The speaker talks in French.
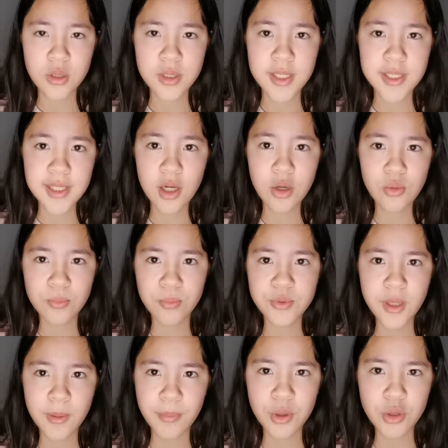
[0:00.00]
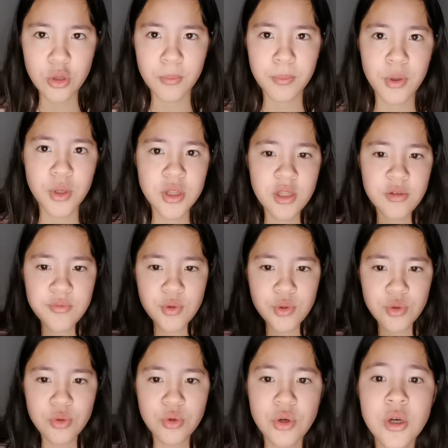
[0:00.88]
C'est ça le plus important, prendre des
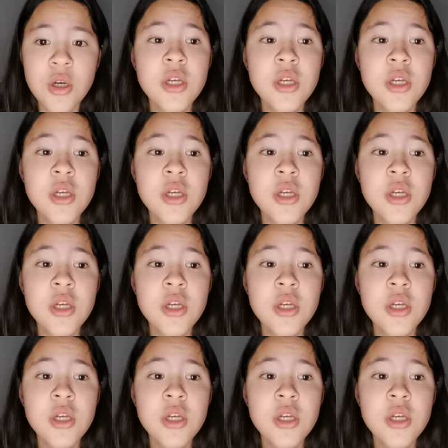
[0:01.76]
photos.